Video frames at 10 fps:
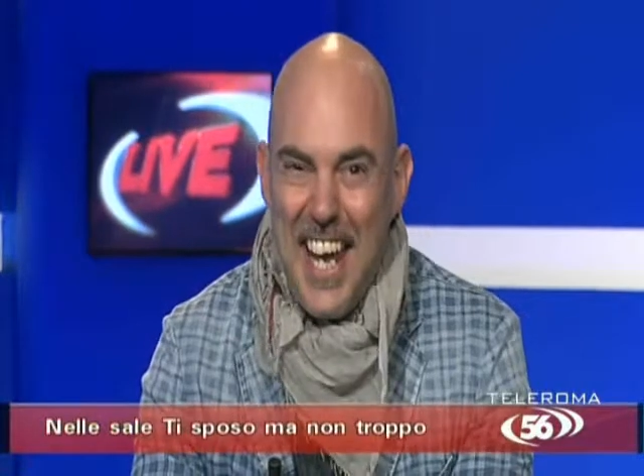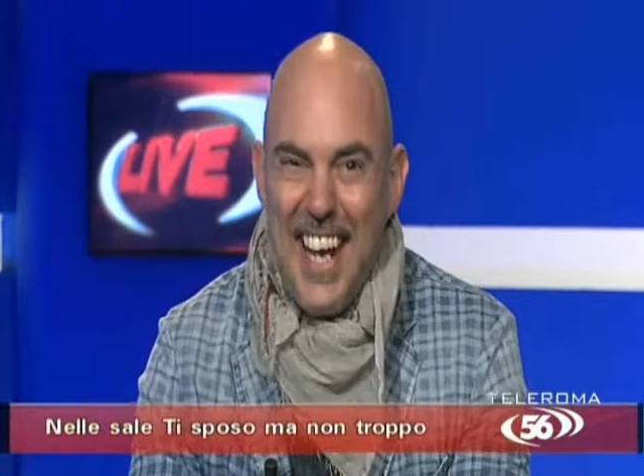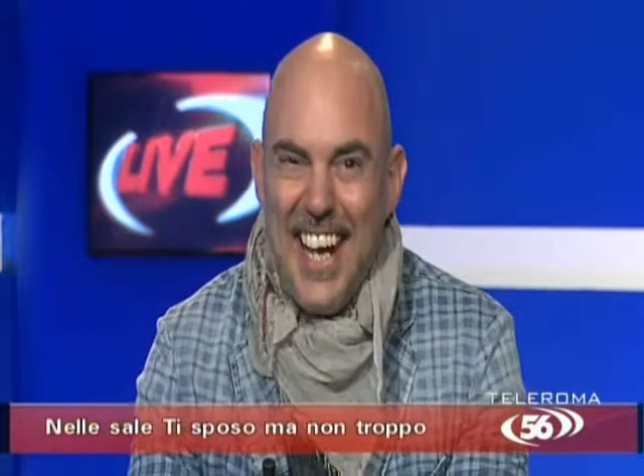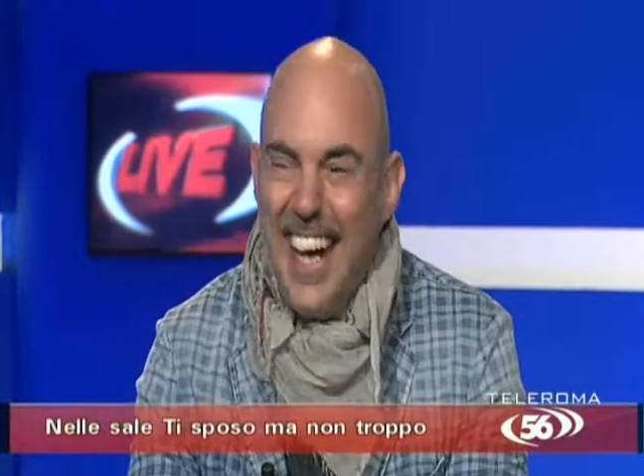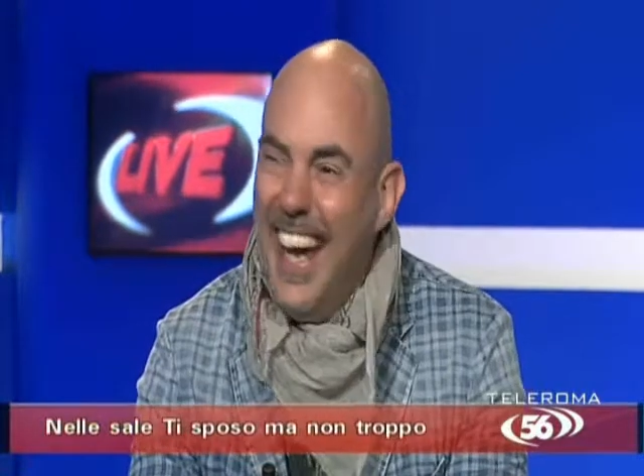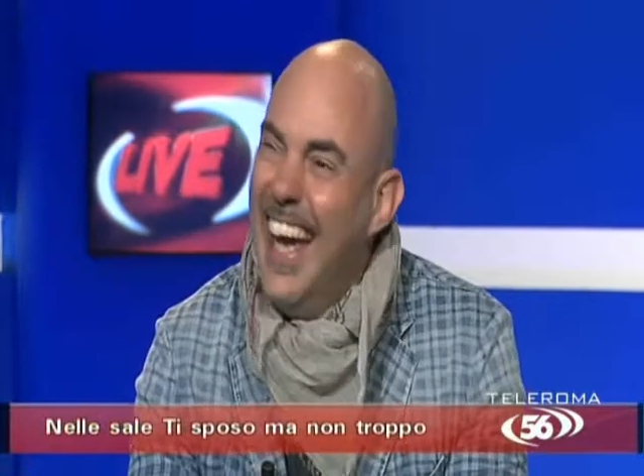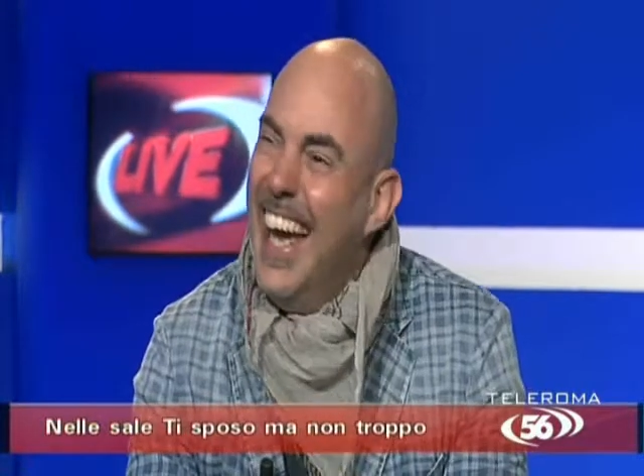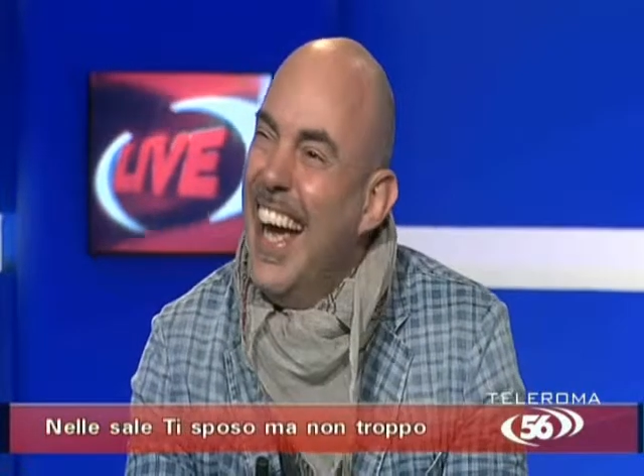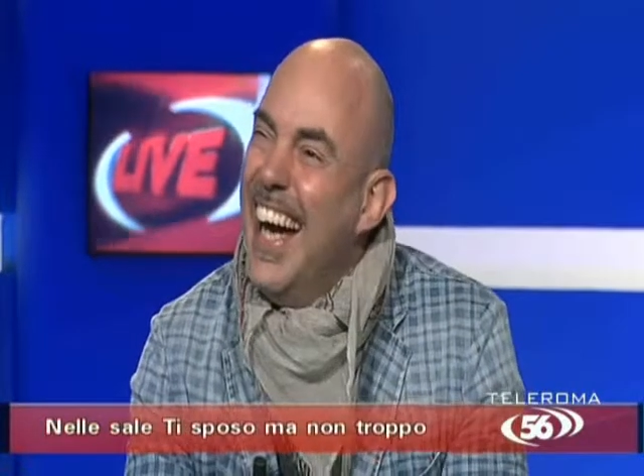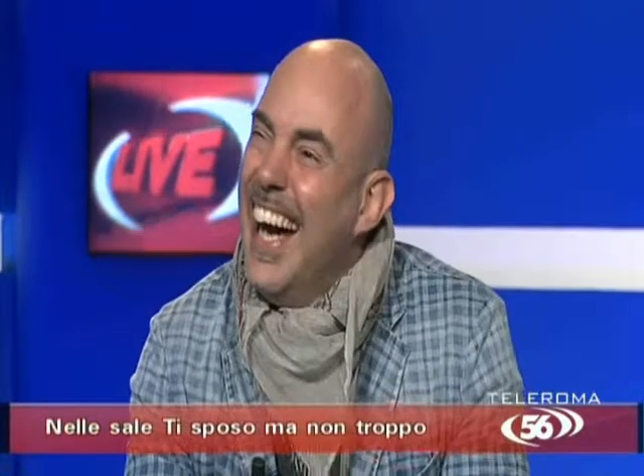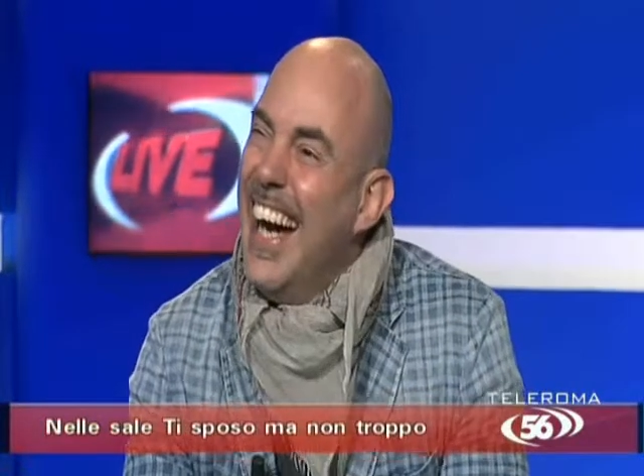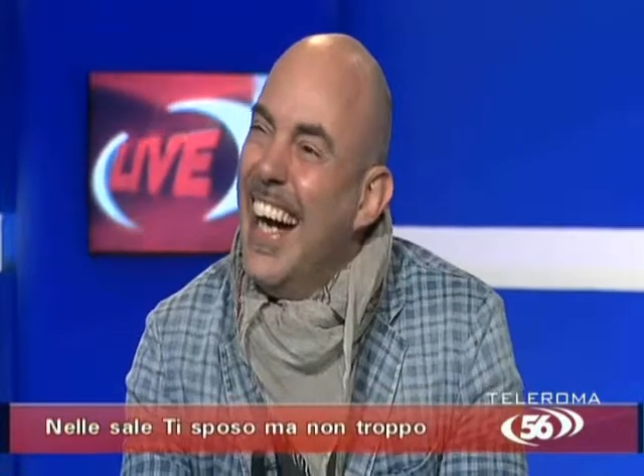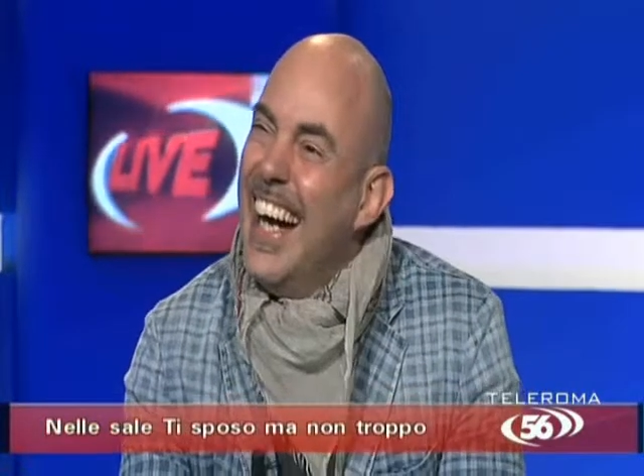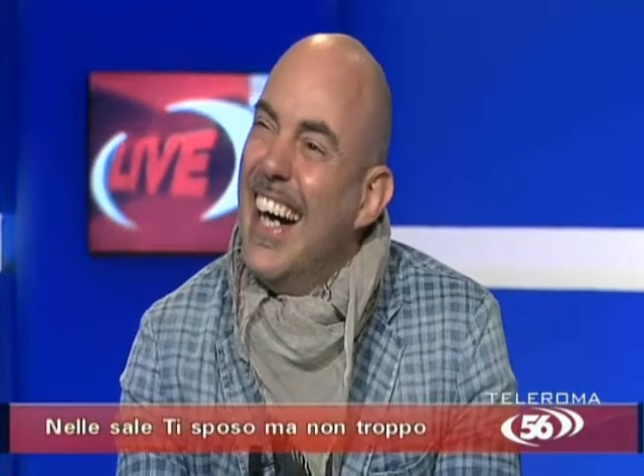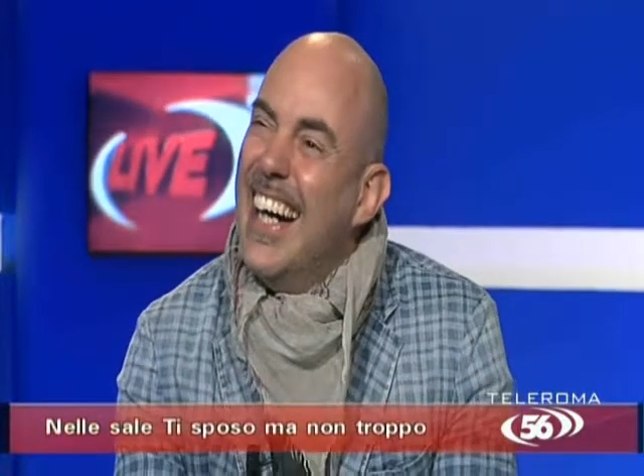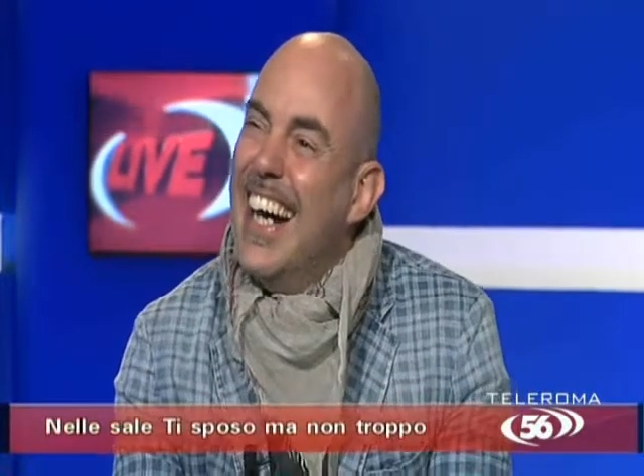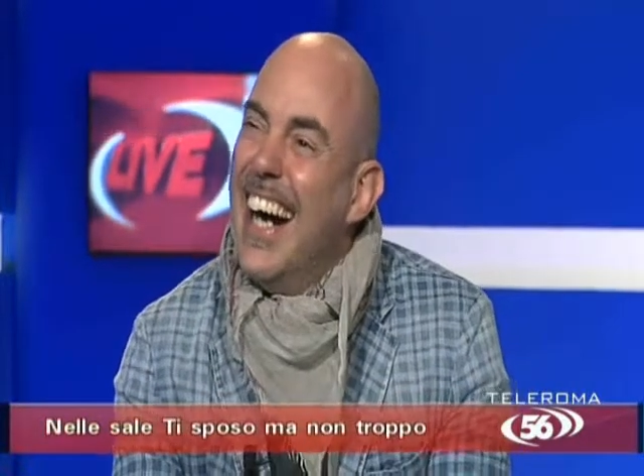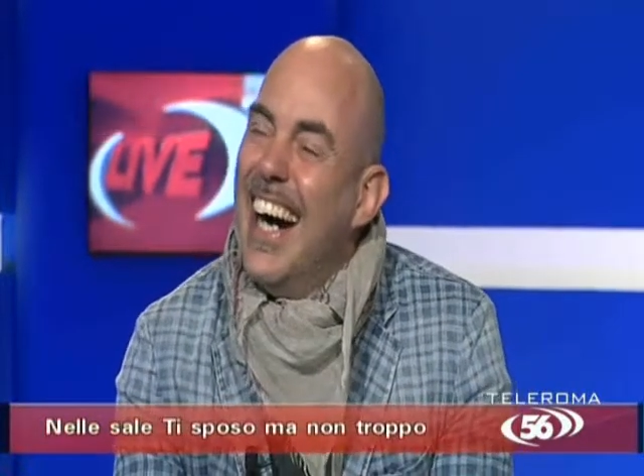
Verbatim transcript: e allora, una commedia che è andata